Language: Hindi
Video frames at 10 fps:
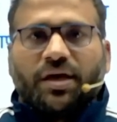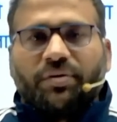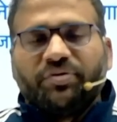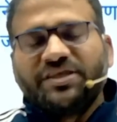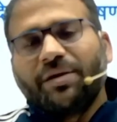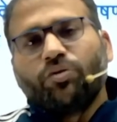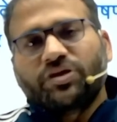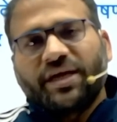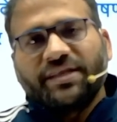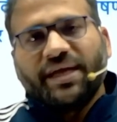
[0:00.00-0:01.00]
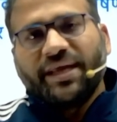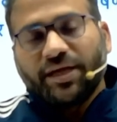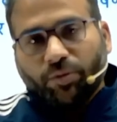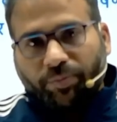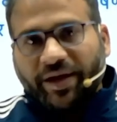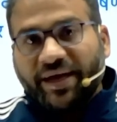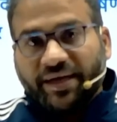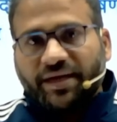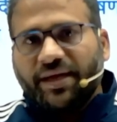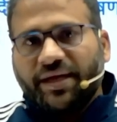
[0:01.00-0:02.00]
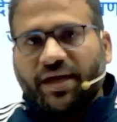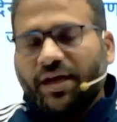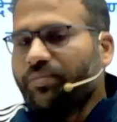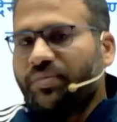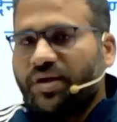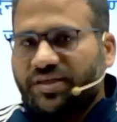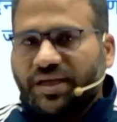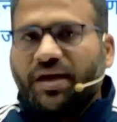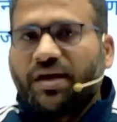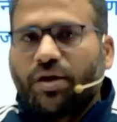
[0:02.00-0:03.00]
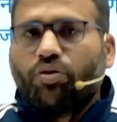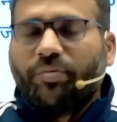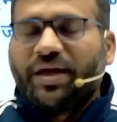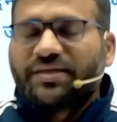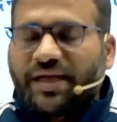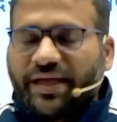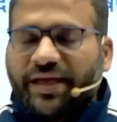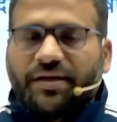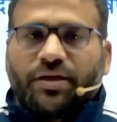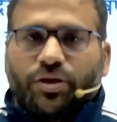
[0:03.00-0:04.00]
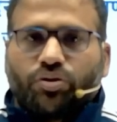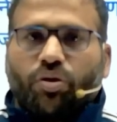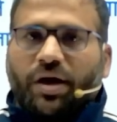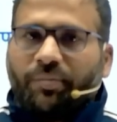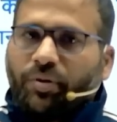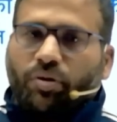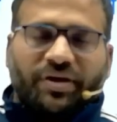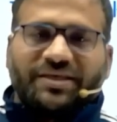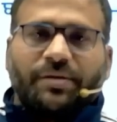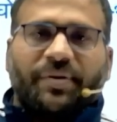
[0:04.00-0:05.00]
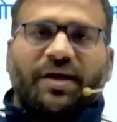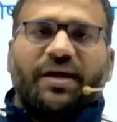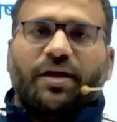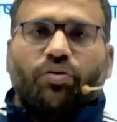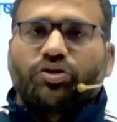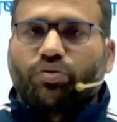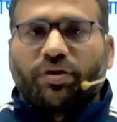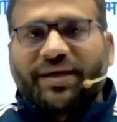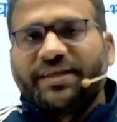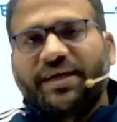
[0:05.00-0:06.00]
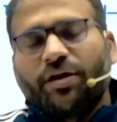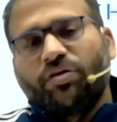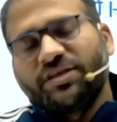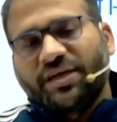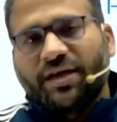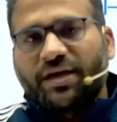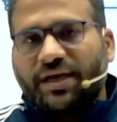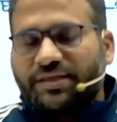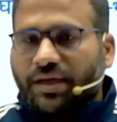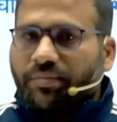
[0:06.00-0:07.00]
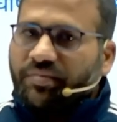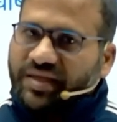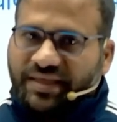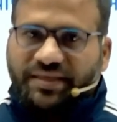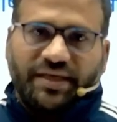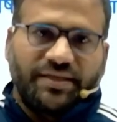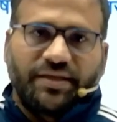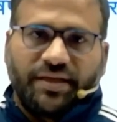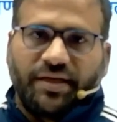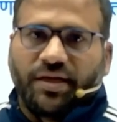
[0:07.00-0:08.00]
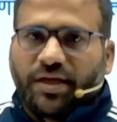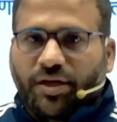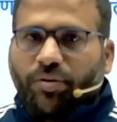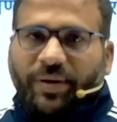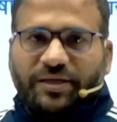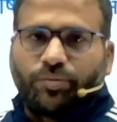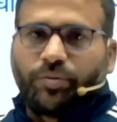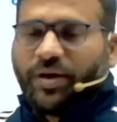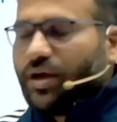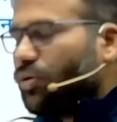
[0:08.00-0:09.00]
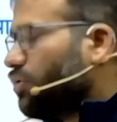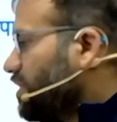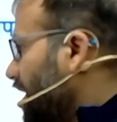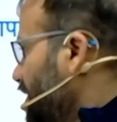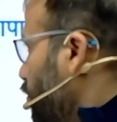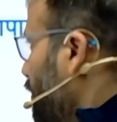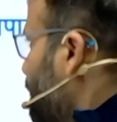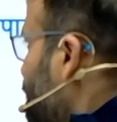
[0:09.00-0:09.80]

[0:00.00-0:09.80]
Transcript: वीज़ा मुक्त कर दिया लेकिन वो पर्यटन के लिए अगर हम श्रीलंका घूमना चाहें तो हमको किसी प्रकार का कोई शुल्क नहीं देना होगा श्रीलंका हम वैसे जा सकते हैं केवल पासपोर्ट बना लो चले जाओगे